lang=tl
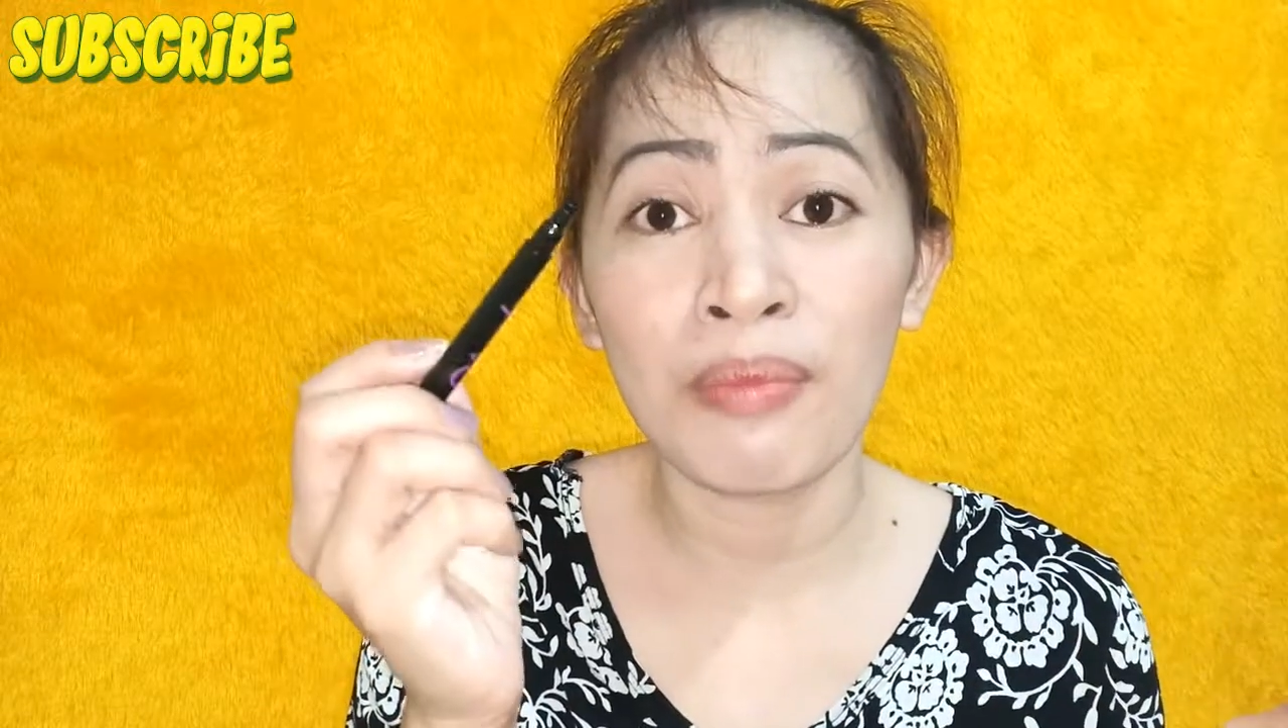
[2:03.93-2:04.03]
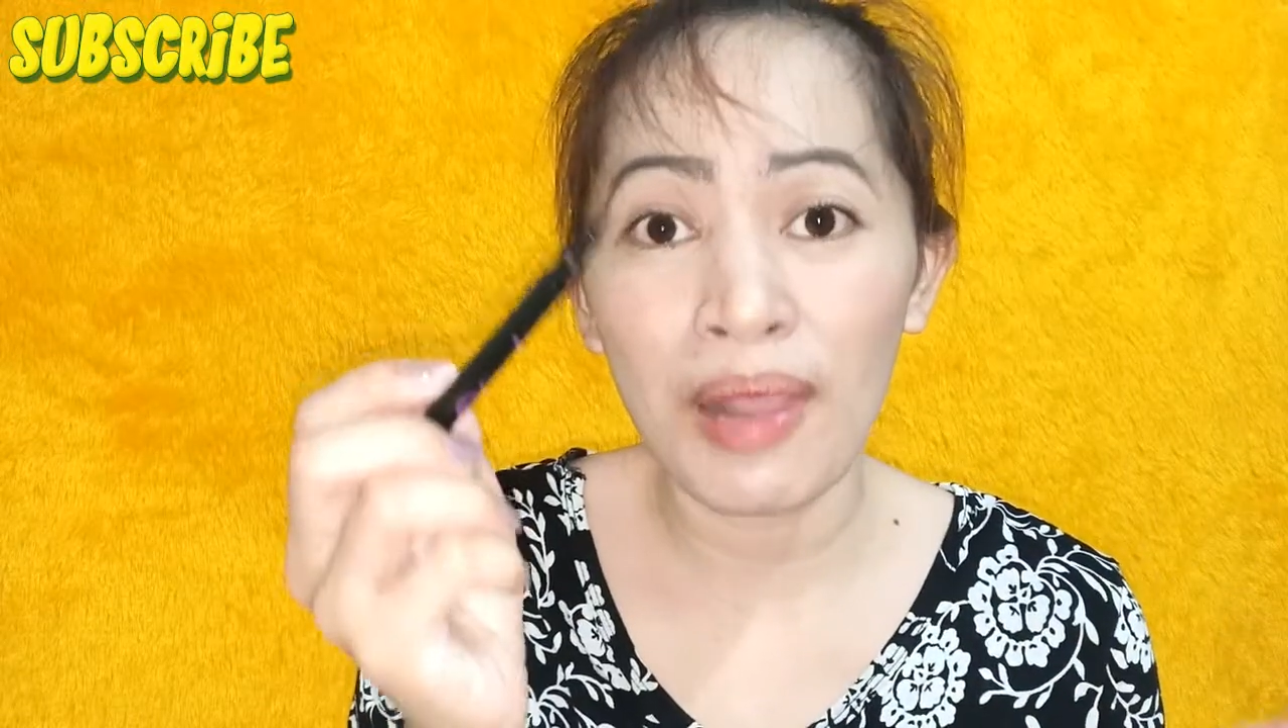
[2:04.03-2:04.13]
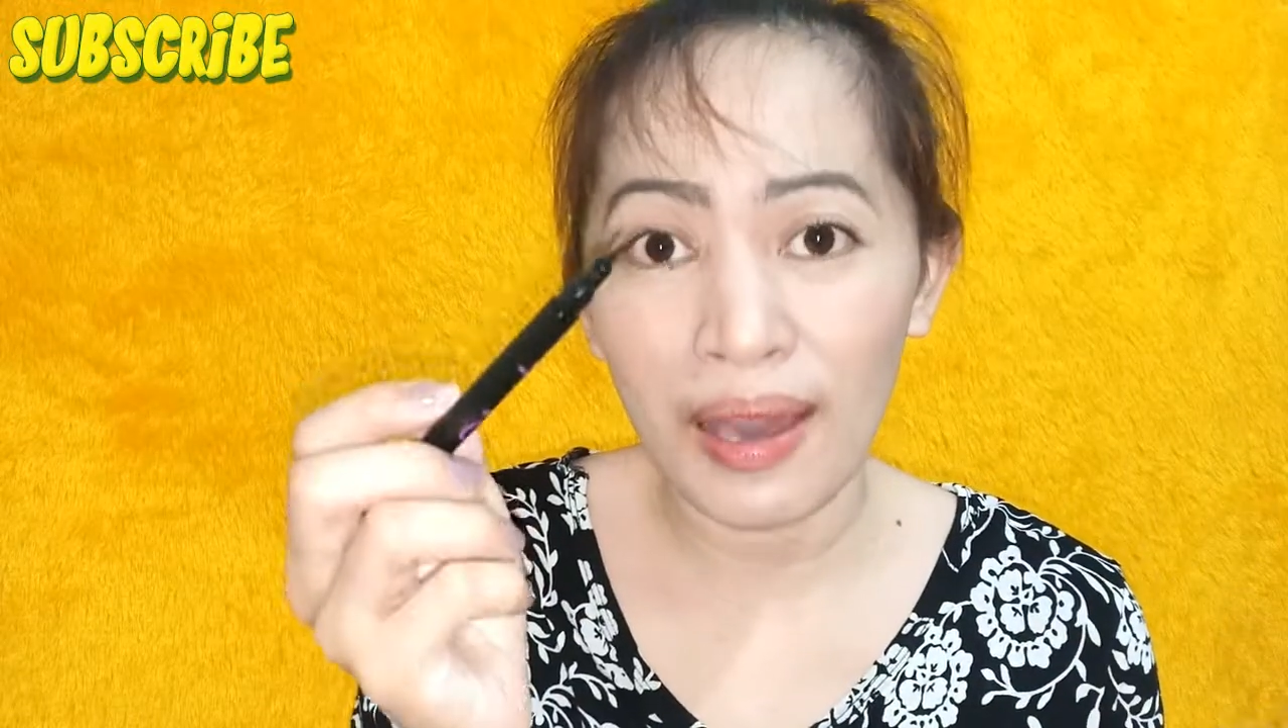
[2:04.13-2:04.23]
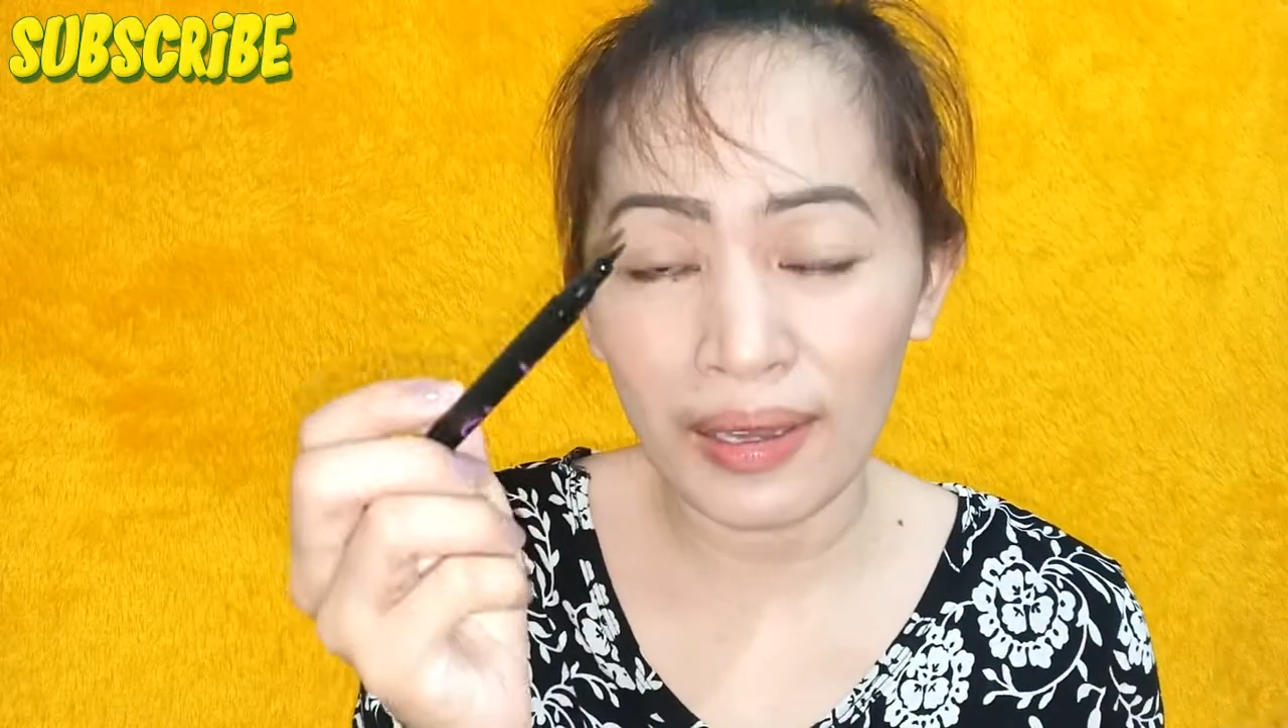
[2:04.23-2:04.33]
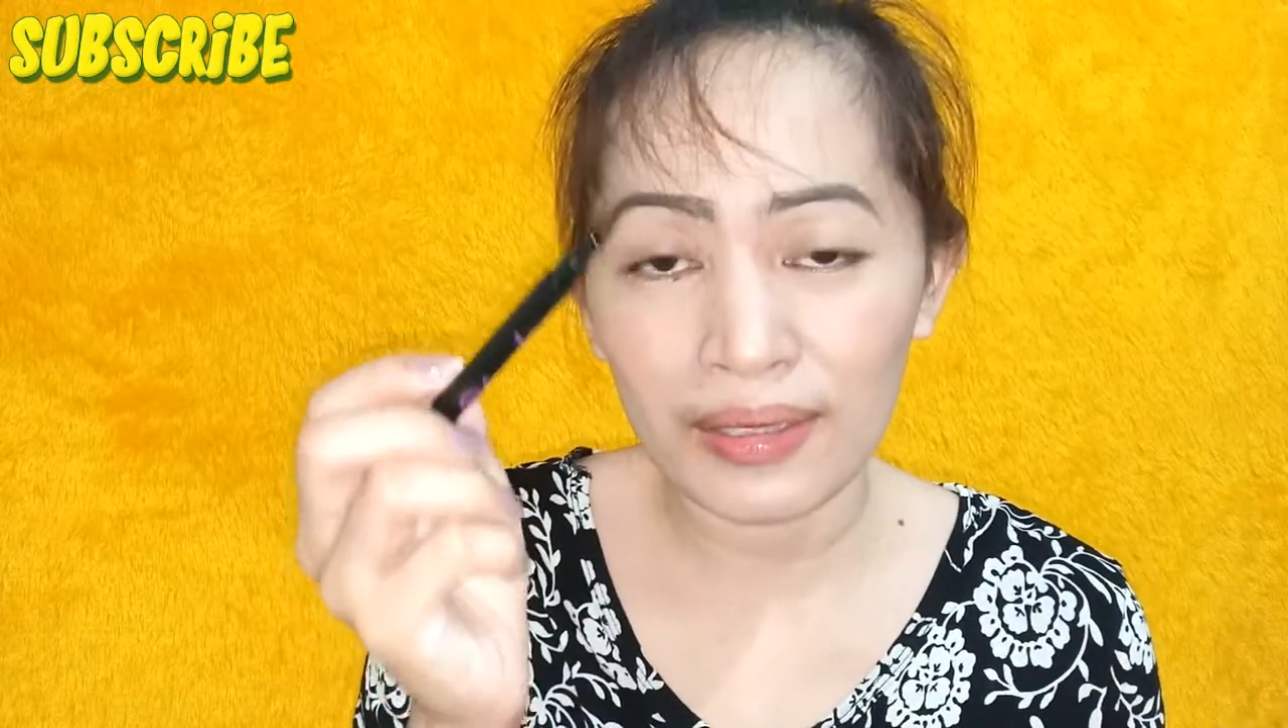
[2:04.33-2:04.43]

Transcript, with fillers: black